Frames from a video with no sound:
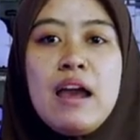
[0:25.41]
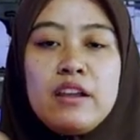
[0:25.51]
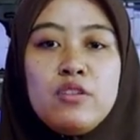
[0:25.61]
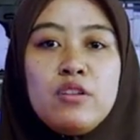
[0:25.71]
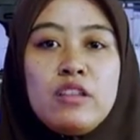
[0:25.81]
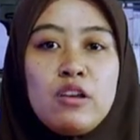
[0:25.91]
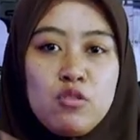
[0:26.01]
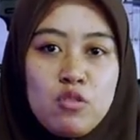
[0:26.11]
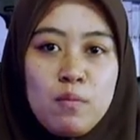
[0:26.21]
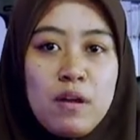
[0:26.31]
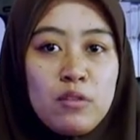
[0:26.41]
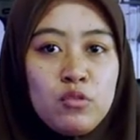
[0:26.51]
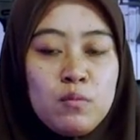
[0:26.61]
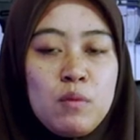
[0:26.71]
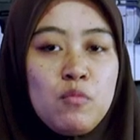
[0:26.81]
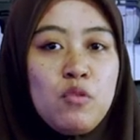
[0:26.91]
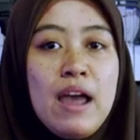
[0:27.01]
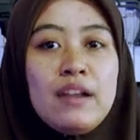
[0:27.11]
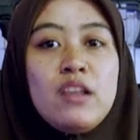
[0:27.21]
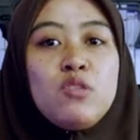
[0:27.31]
Ada unit yang cocok banget untuk
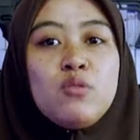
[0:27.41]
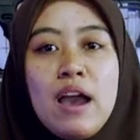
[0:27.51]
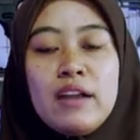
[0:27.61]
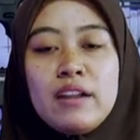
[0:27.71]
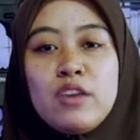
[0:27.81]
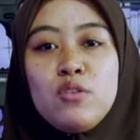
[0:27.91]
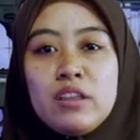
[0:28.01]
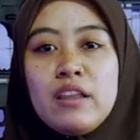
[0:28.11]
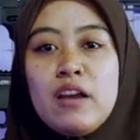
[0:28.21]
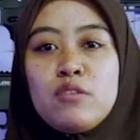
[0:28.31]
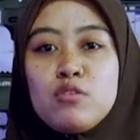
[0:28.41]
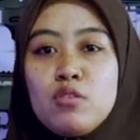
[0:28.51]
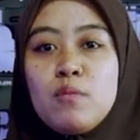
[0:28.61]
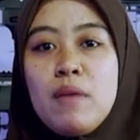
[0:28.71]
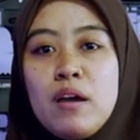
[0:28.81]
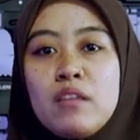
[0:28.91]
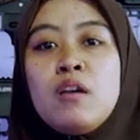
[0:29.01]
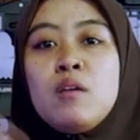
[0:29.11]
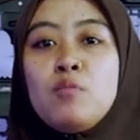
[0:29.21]
pemula dan juga ada unit yang cocok banget